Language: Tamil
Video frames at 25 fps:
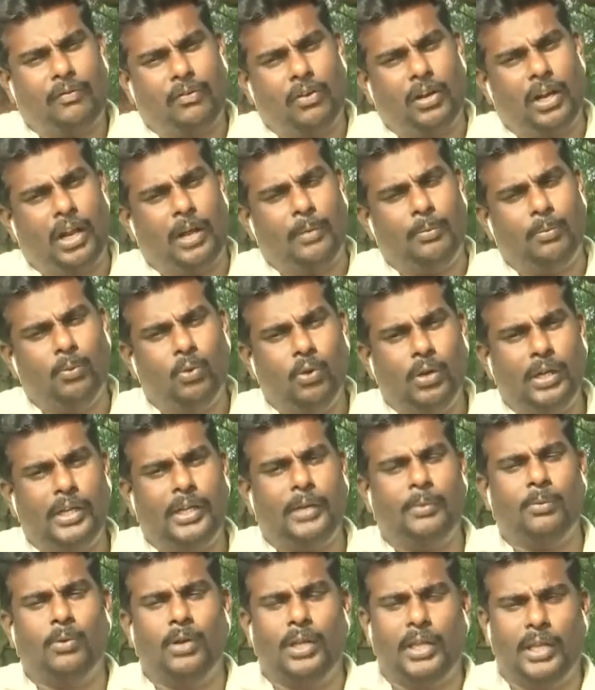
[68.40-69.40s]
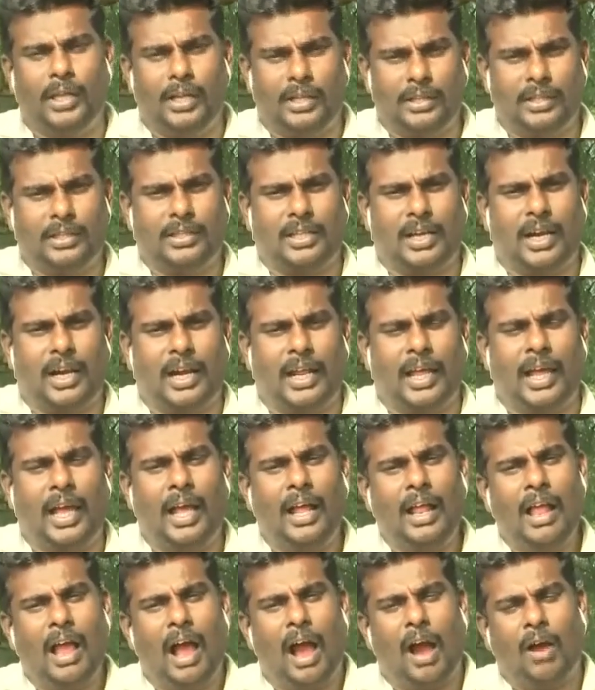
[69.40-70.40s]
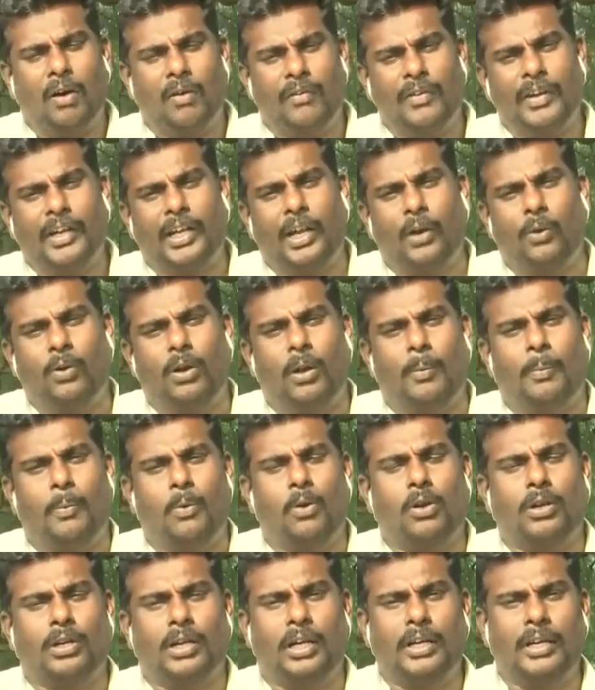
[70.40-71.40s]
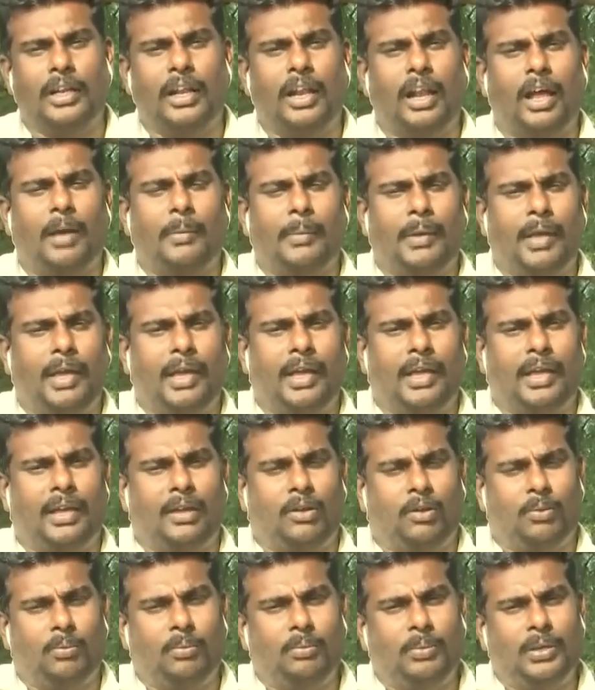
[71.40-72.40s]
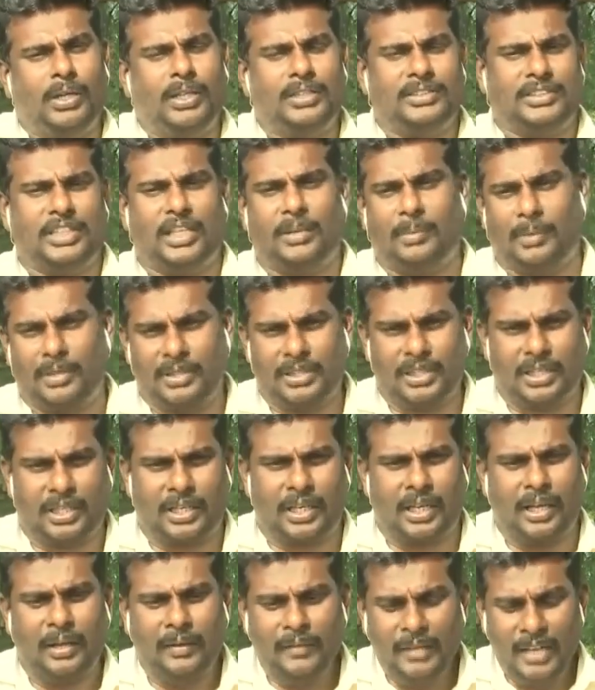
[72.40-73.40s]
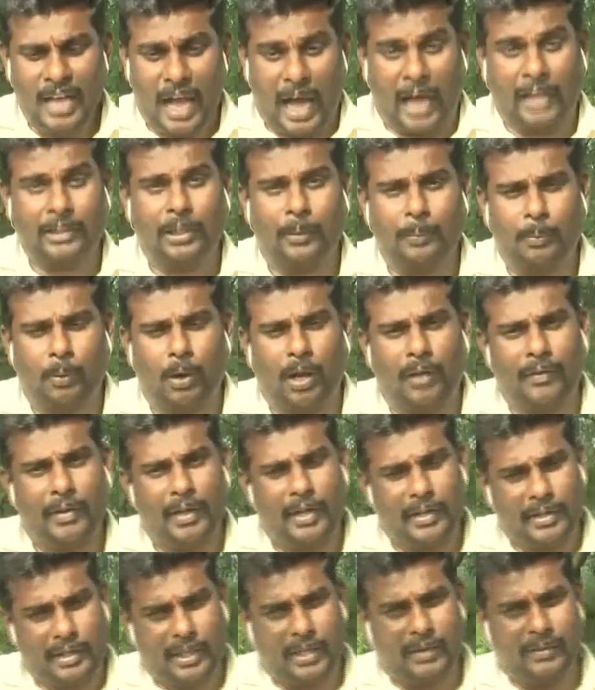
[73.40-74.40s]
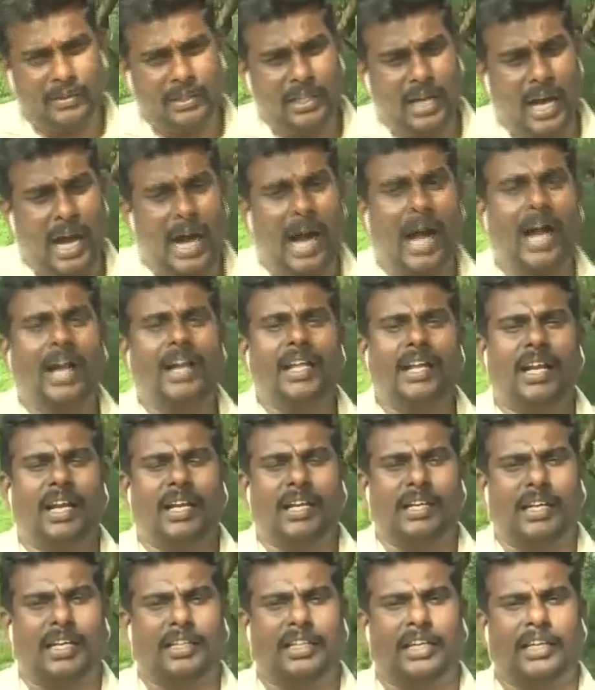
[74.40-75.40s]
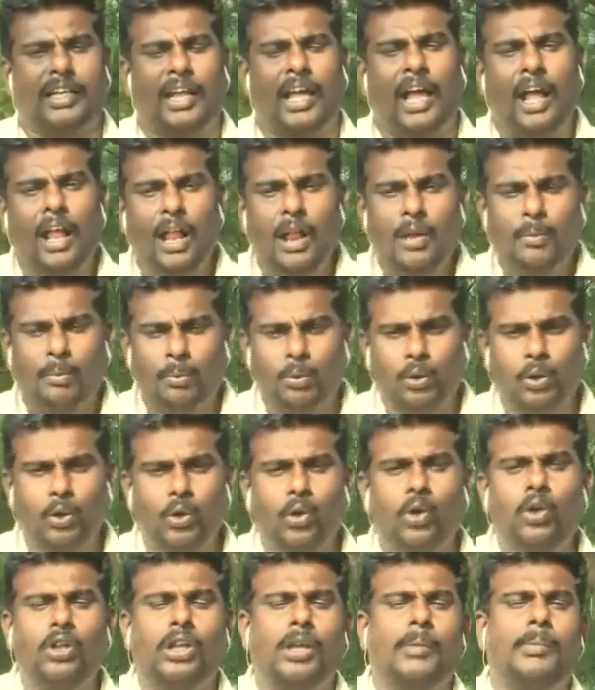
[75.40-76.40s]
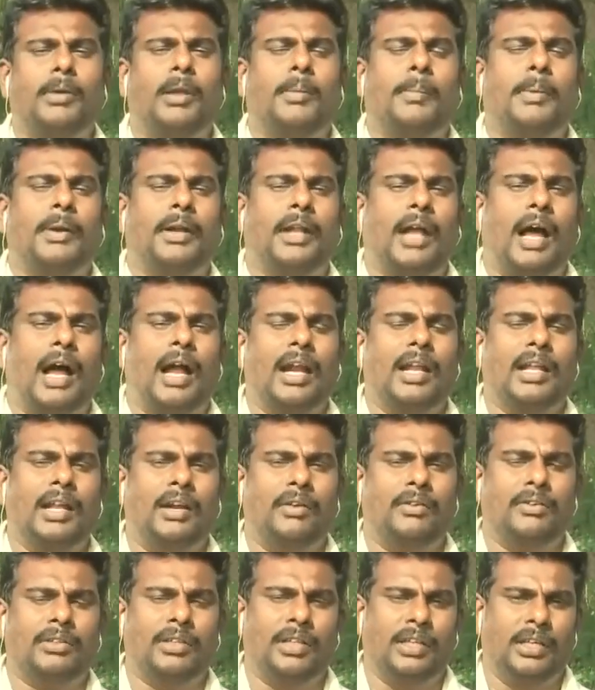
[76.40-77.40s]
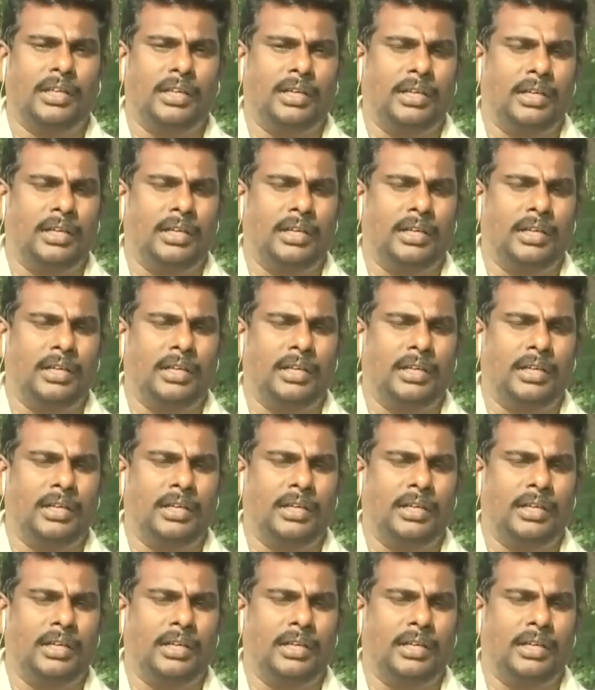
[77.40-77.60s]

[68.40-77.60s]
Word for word: ஃபுல்லாக மூழ்கி மூழ்கி இருந்ததுனால அவங்க வீட்டில் உள்ள பொருட்கள் எல்லாமே ரொம்ப சேதமடைஞ்சிருக்கு அதை போலவே இங்கே வந்து ஆடுகள் ஆடுகள் கிட்டத்தட்ட முந்நூறுக்கும் மேற்பட்ட ஆடுகள் வந்து